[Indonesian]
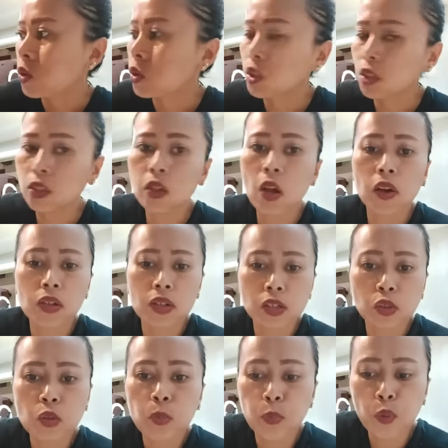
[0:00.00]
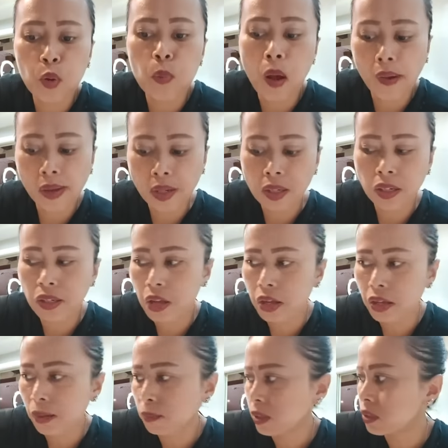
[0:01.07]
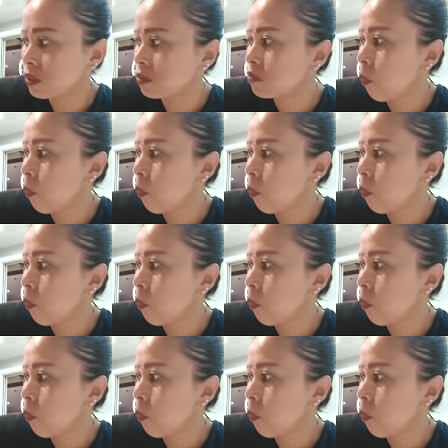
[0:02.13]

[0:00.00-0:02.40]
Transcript: Soalnya dagingnya tuh empuk banget daging ayamnya.